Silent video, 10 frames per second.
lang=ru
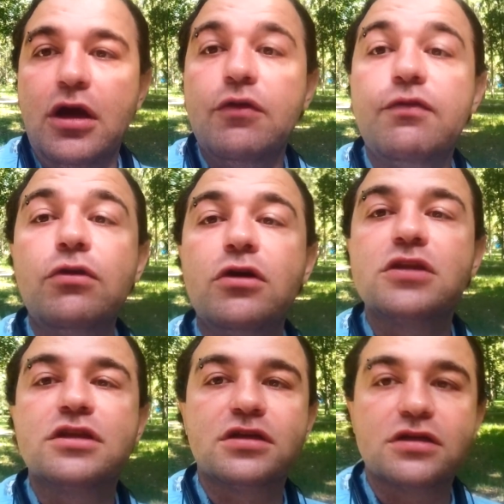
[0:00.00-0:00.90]
Вот.
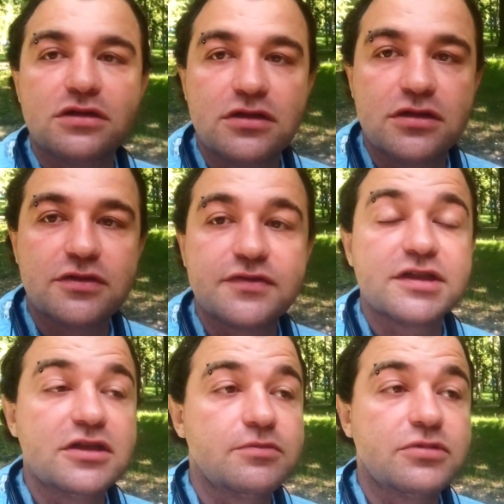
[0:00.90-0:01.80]
В
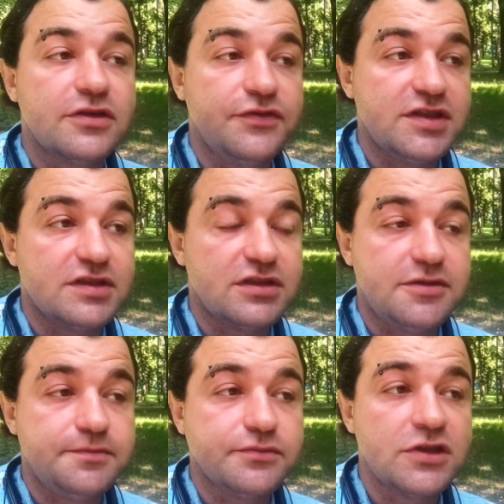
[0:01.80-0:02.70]
целом было весело.
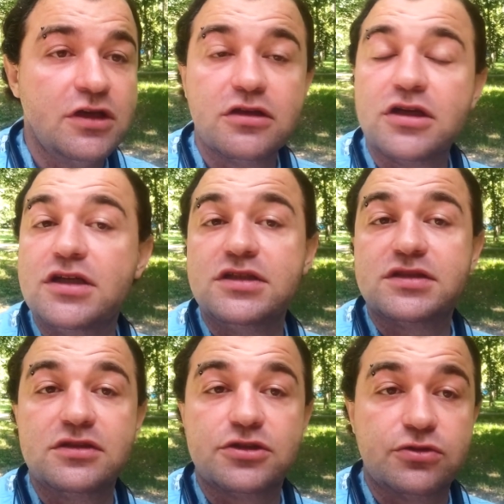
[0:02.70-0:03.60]
Да,
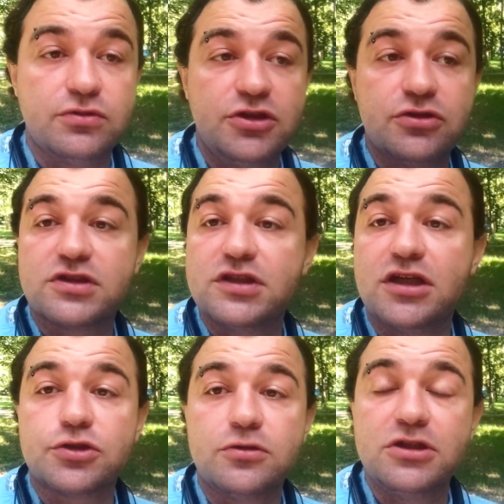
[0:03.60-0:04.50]
единственное, что минус, я
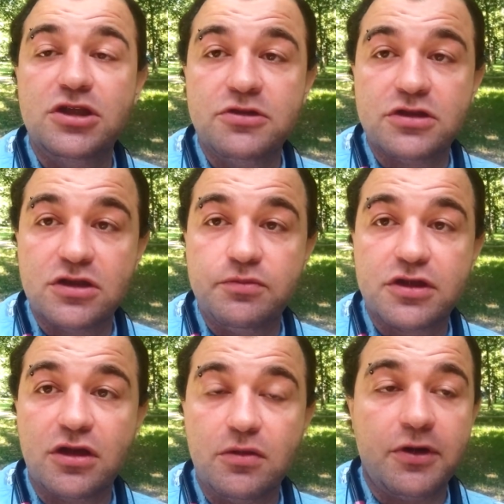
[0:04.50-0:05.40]
шел не именно на
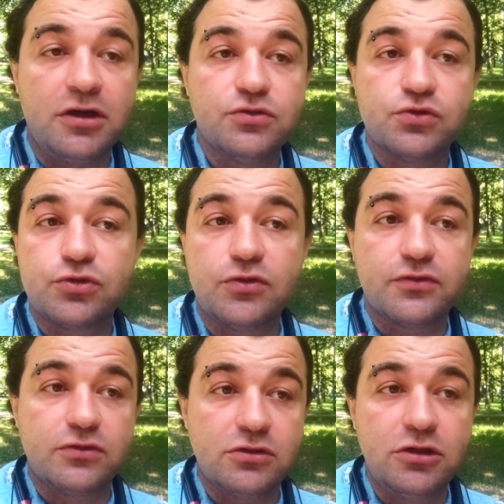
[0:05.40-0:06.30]

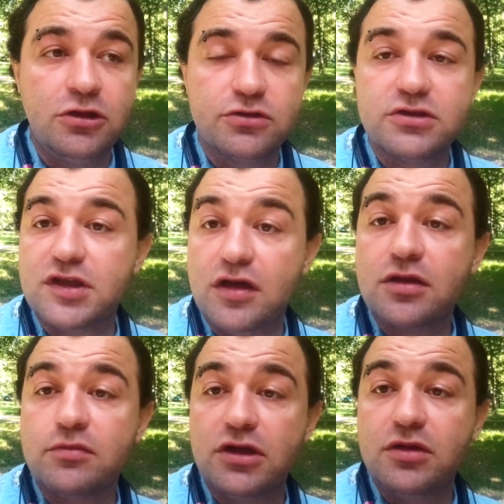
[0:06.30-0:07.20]
металл-панк-тусовку. То есть, да,
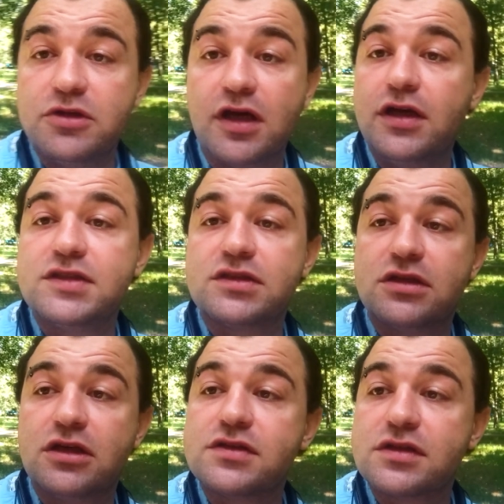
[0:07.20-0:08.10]
там были металлисты,
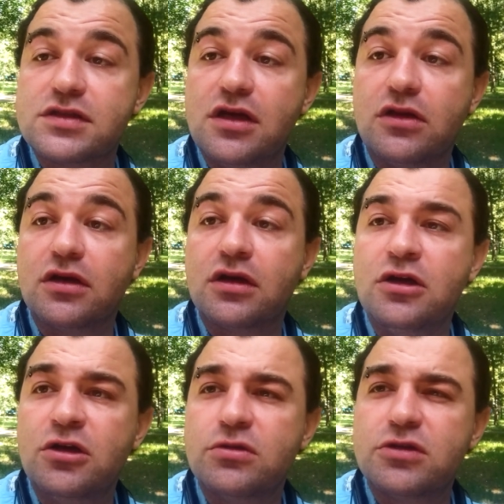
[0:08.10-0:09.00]
я заснял их.
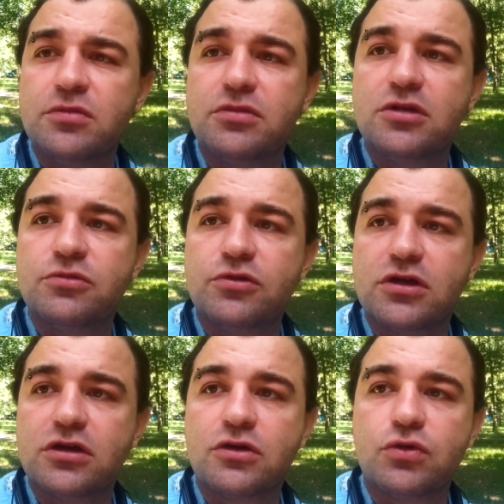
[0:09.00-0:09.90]
Ну, там было
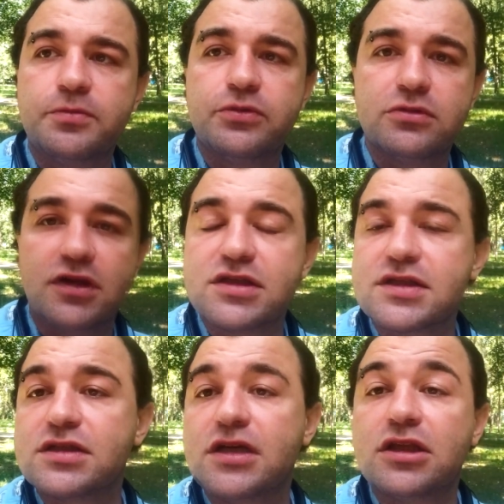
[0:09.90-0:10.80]
много групп, так
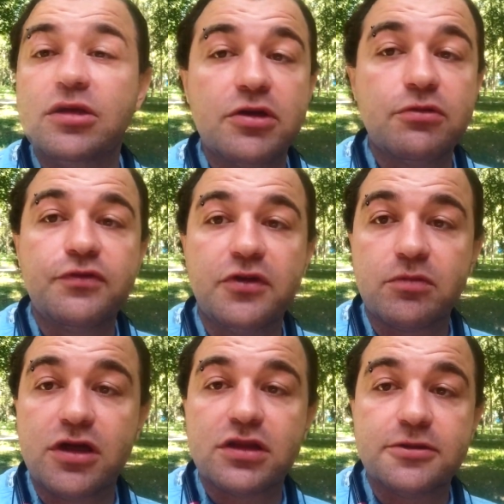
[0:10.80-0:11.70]
сказать, не моего
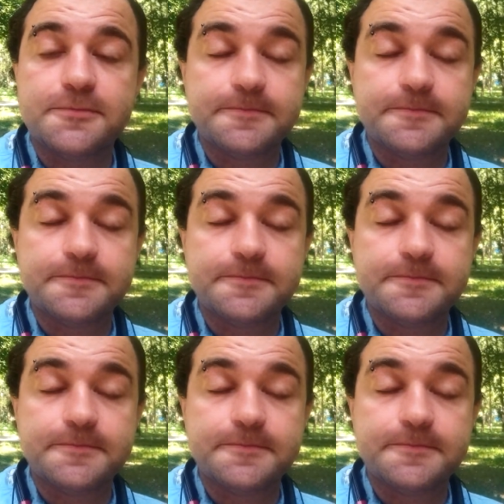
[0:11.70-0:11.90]
формата.